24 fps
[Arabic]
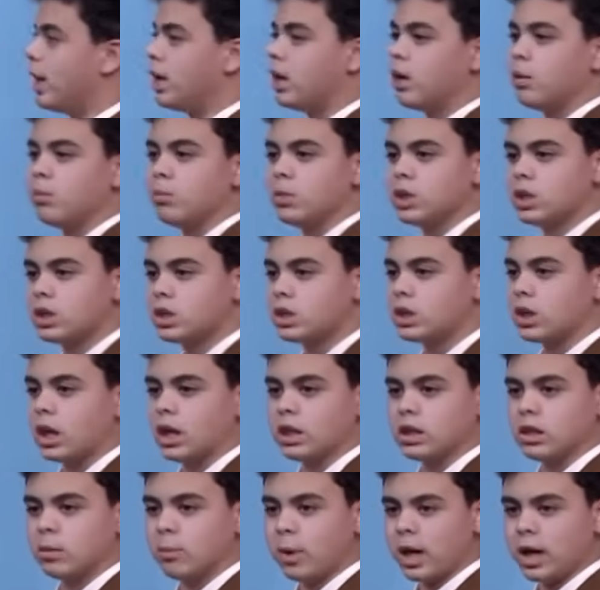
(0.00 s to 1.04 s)
مش عند
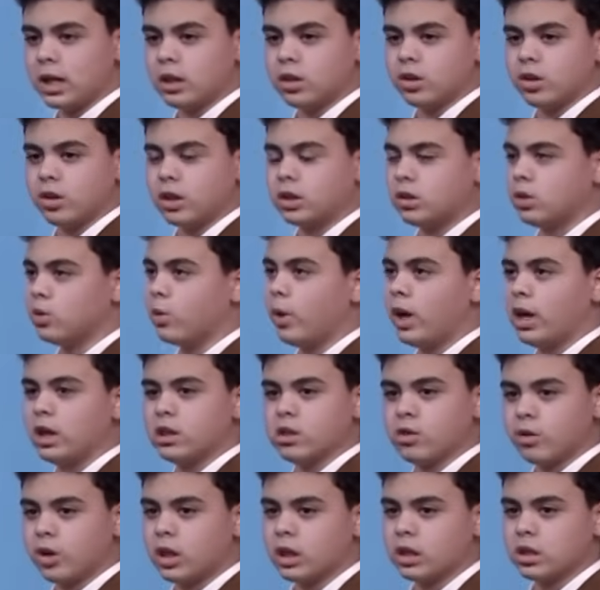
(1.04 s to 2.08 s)
المحل دلوقتي وعايز
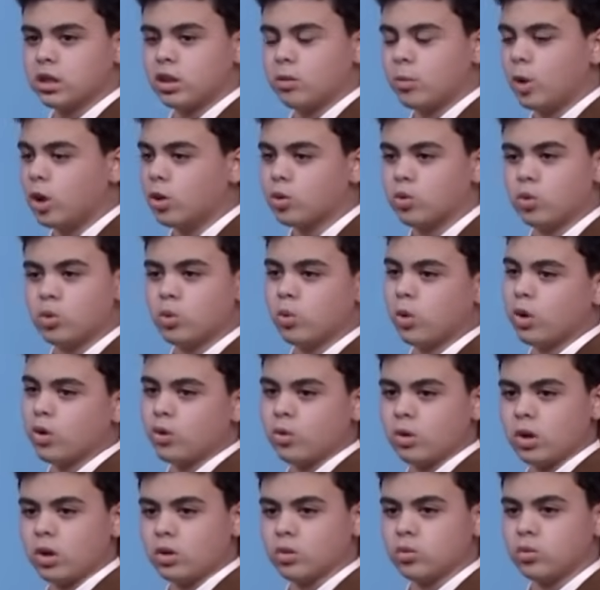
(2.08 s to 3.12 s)
اروح استلمه على طول واخرج
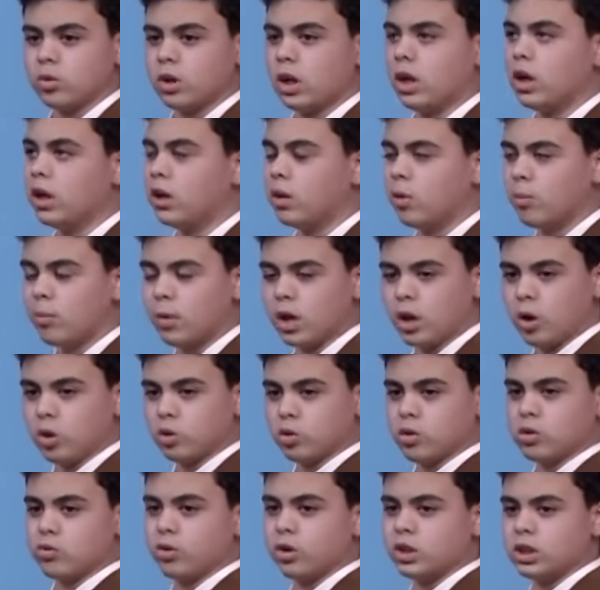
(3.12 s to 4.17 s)
على طول هم هيحطوا
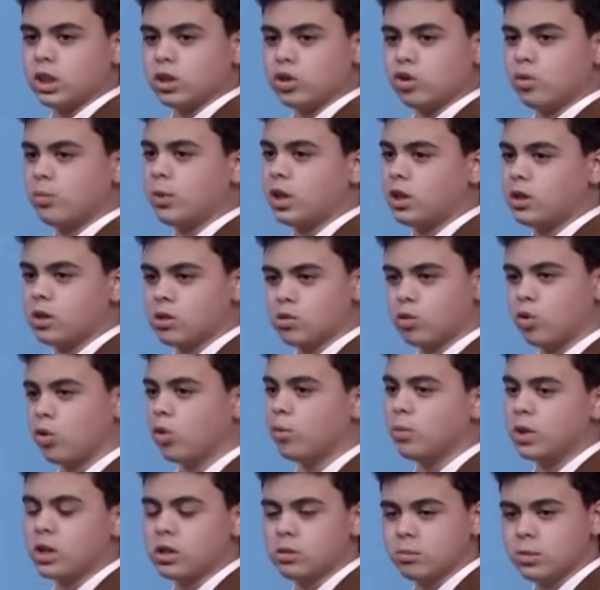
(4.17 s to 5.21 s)
ستورج عندهم يحجزوه
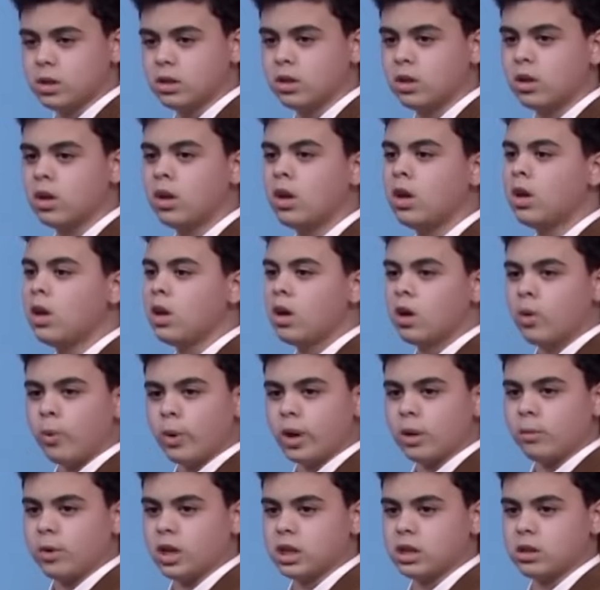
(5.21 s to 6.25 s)
باسمي وانا
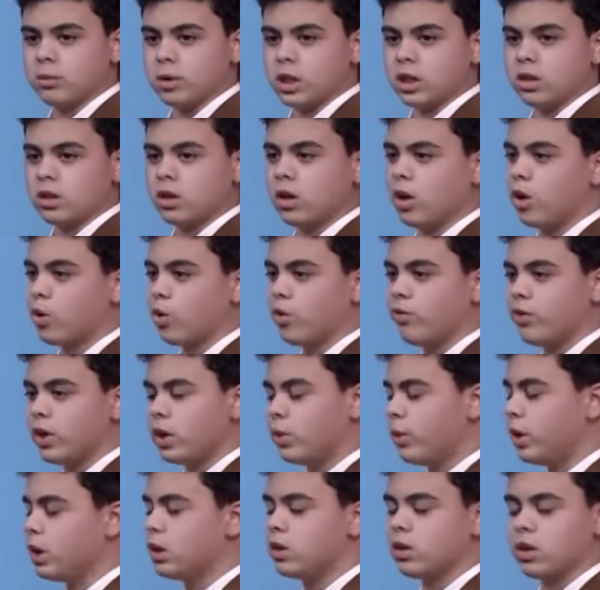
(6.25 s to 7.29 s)
بحسب عليه اروح في اي وقت
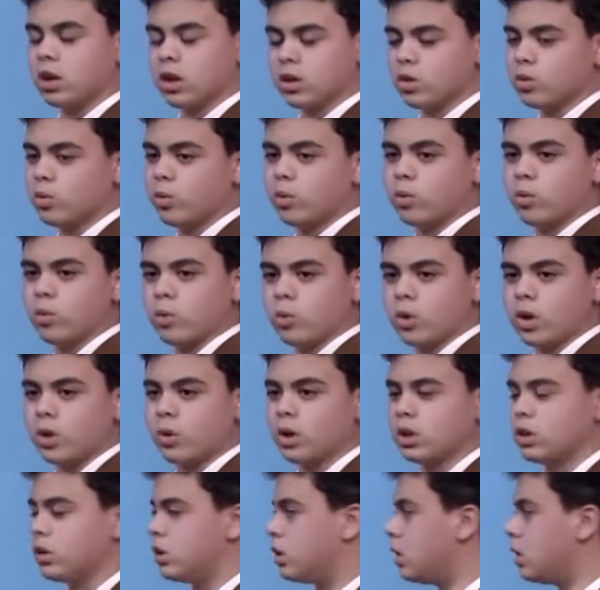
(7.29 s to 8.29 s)
اخده واروح تاني